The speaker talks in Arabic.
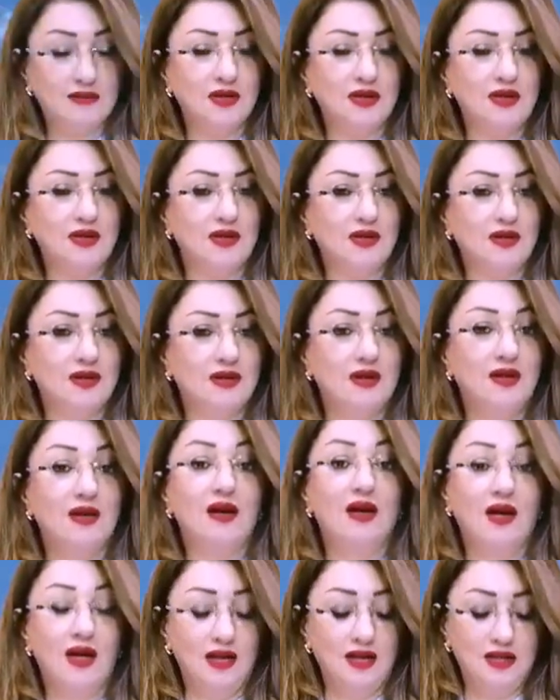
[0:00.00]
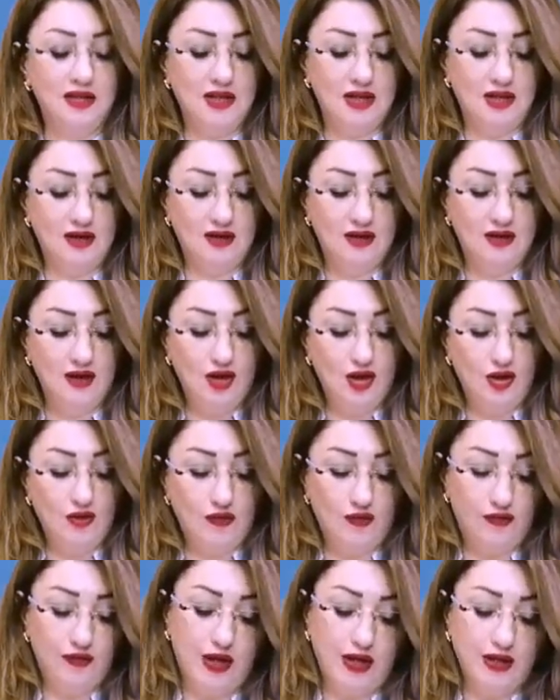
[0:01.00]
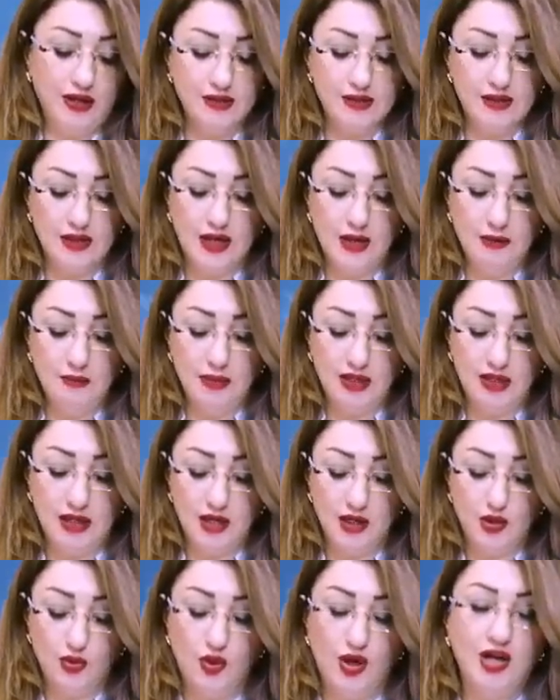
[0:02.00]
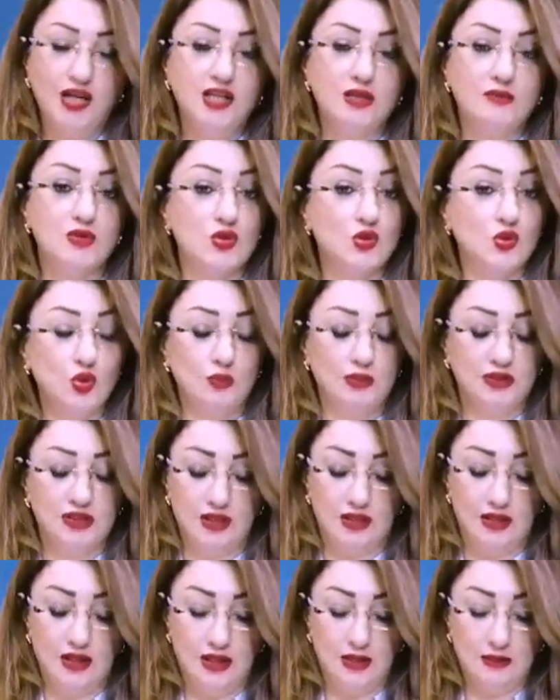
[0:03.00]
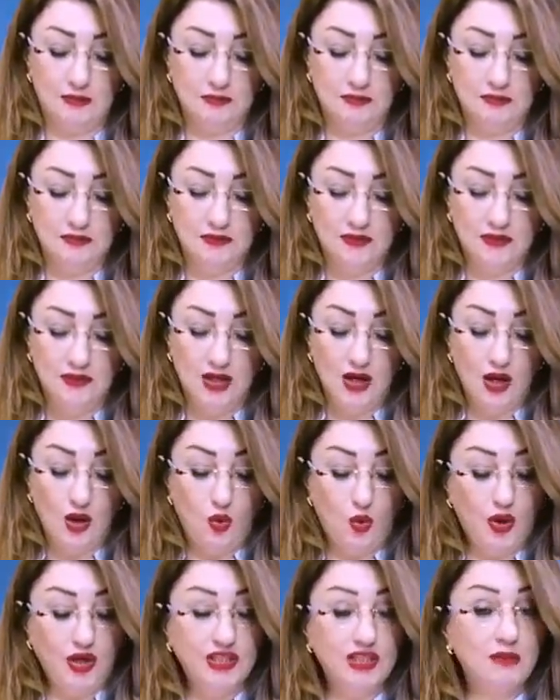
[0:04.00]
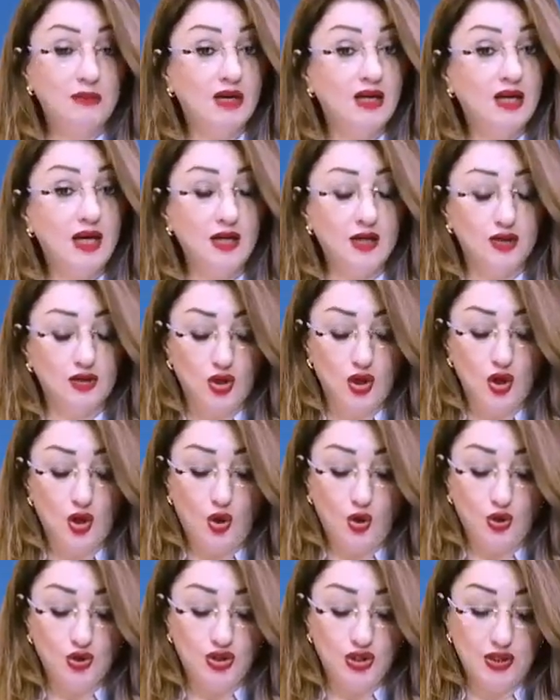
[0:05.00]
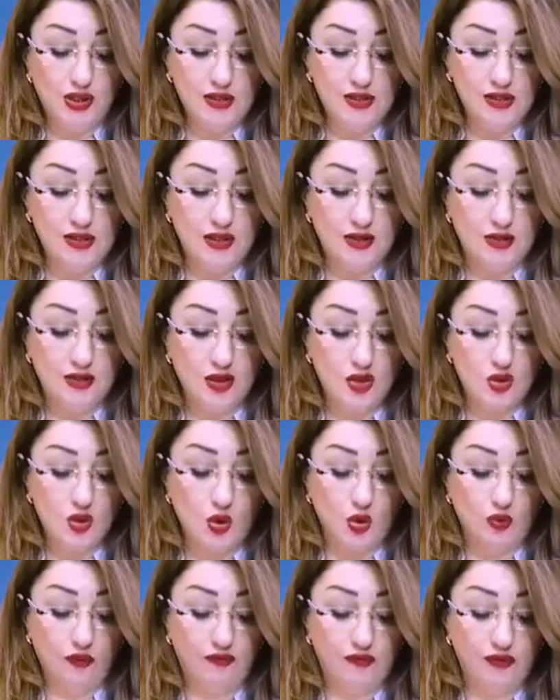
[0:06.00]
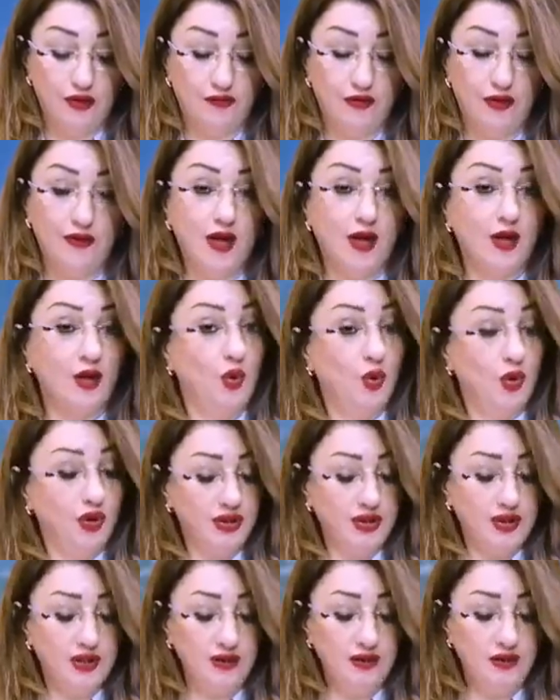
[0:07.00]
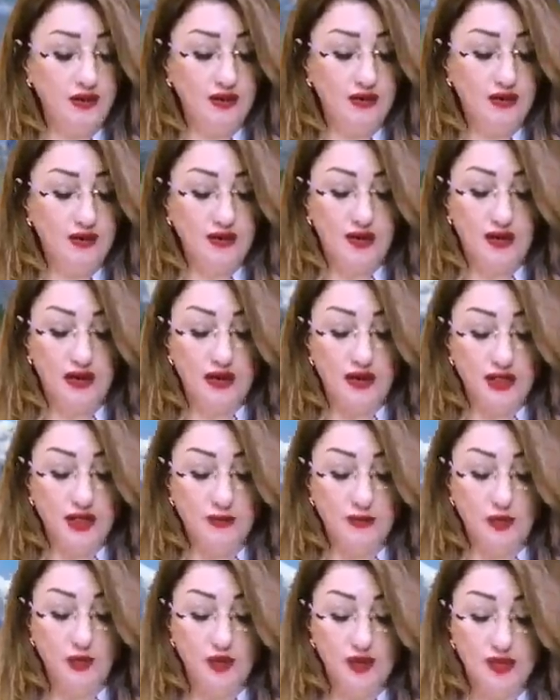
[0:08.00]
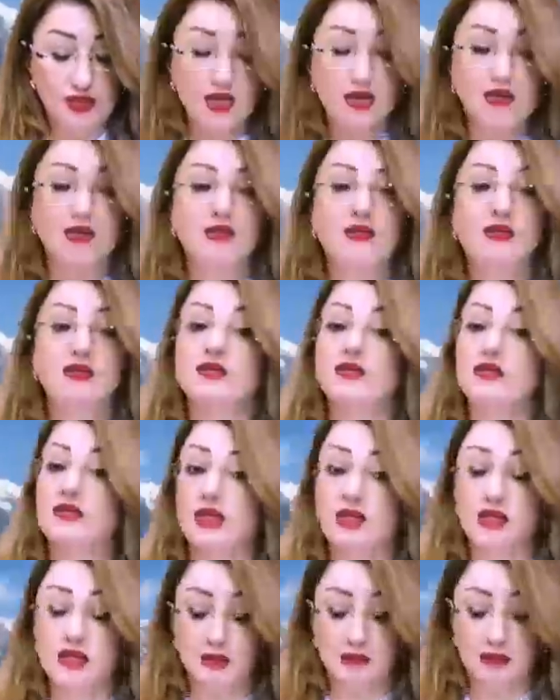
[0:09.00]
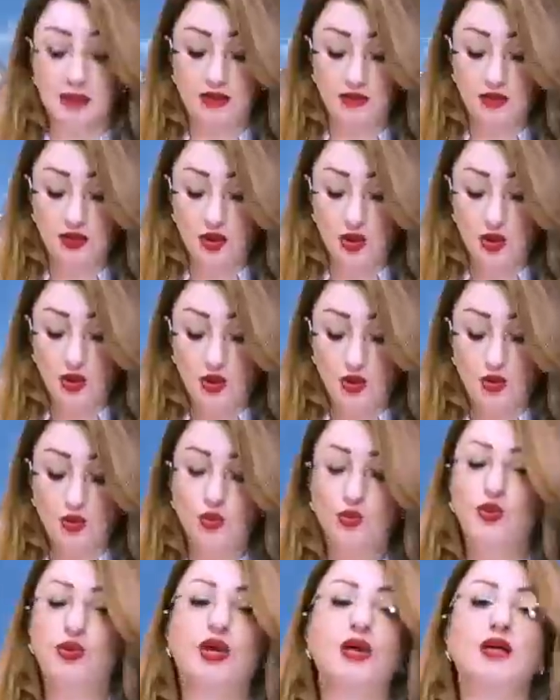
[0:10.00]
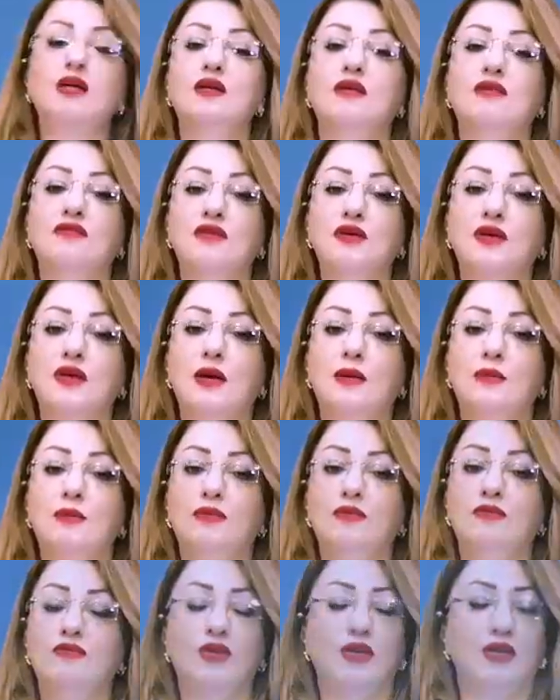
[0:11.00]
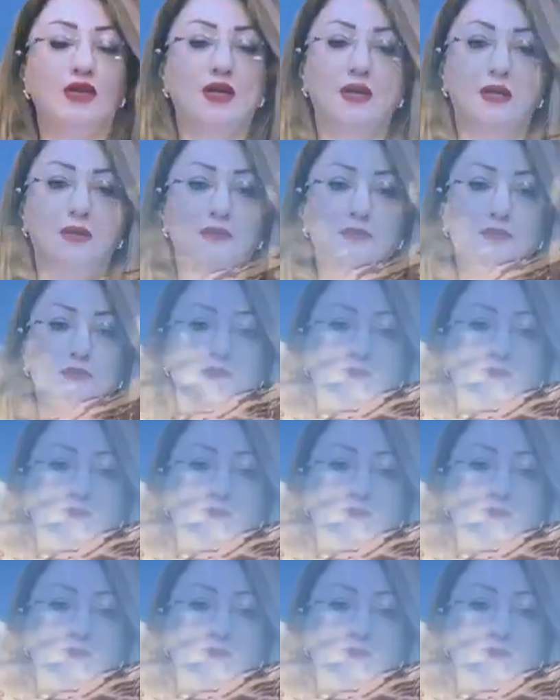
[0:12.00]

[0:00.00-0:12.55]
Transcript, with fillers: عن طريق الغناء ففي الحياة العامة كان يعاني من صعوبة الكلام وعندما كانت حنجرته تصحل في فضاء الأغنية كان يبدو إنسانا سليما دون أي اضطراب في الكلام